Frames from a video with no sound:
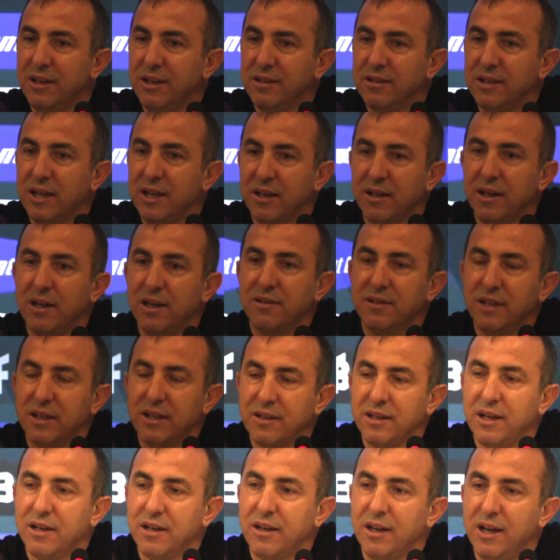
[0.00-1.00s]
Tekrar
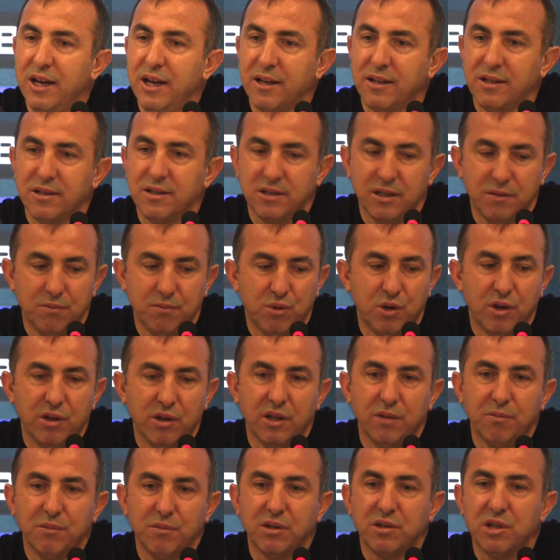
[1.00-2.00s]
tekrar herkese bu
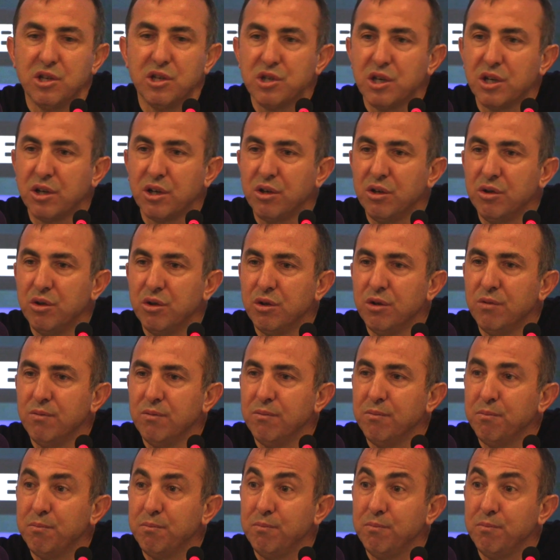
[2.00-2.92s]
anlamda teşekkür ediyorum.